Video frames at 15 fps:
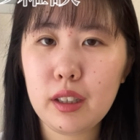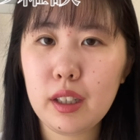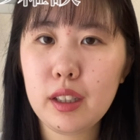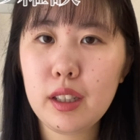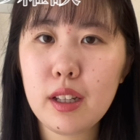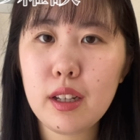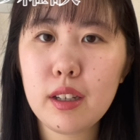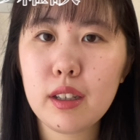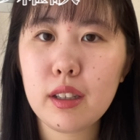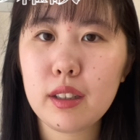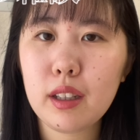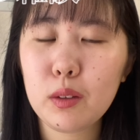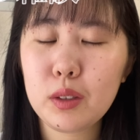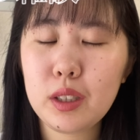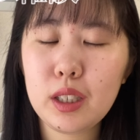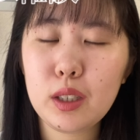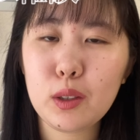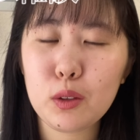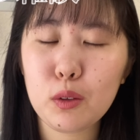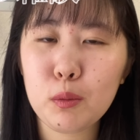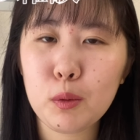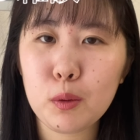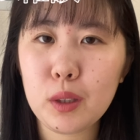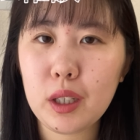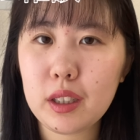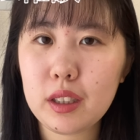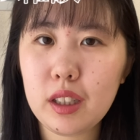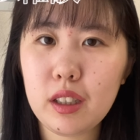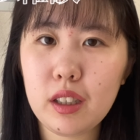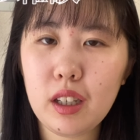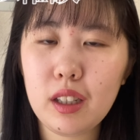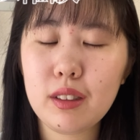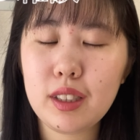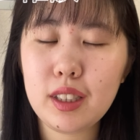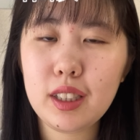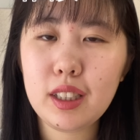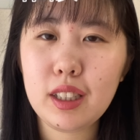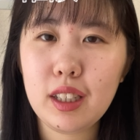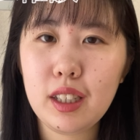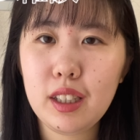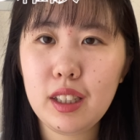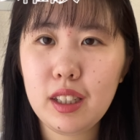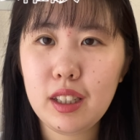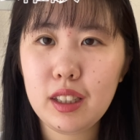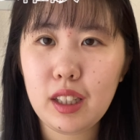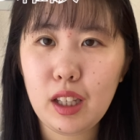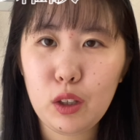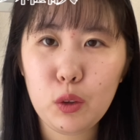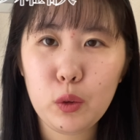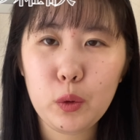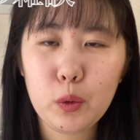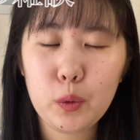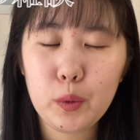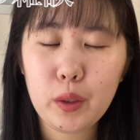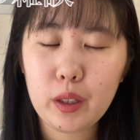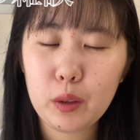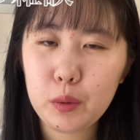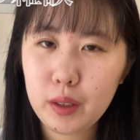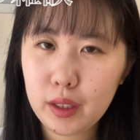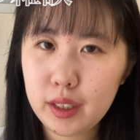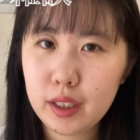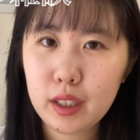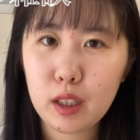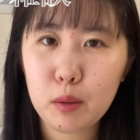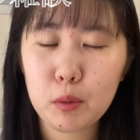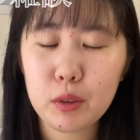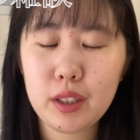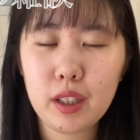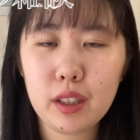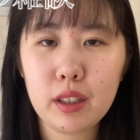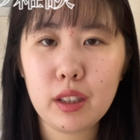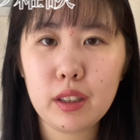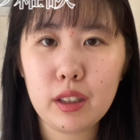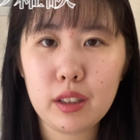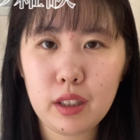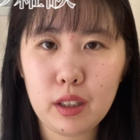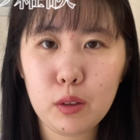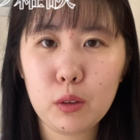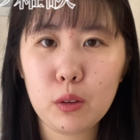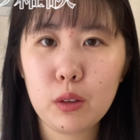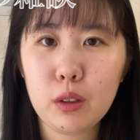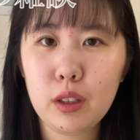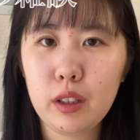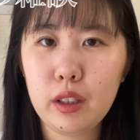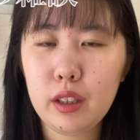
明けたら楽しいこともたくさんあるし、っていうなんか嬉しい気持ちだったんですけど、